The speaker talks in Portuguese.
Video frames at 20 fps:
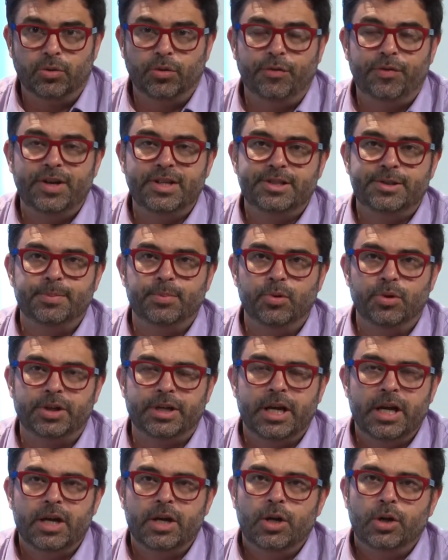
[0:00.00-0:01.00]
No
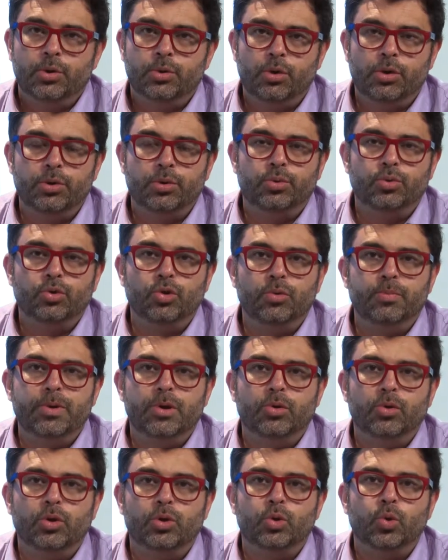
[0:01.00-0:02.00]
Facebook, no
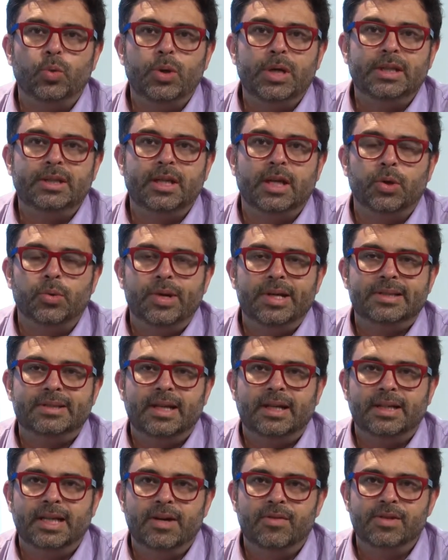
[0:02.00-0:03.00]
YouTube, no Twitter, no
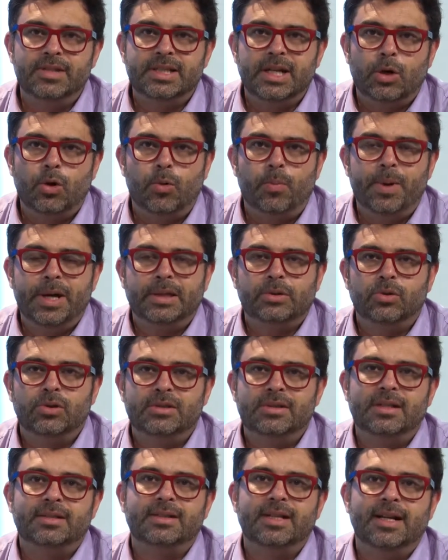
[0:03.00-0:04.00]
Instagram, você acompanha
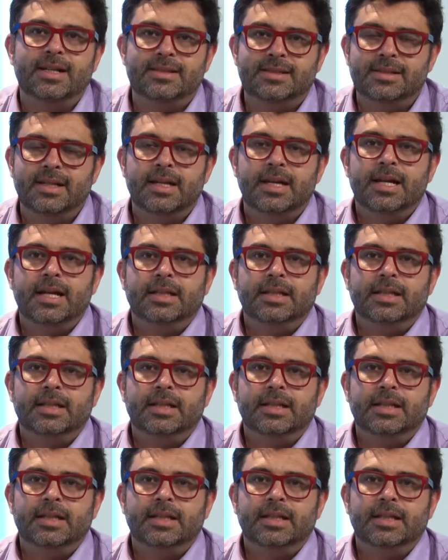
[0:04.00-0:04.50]
todas as redes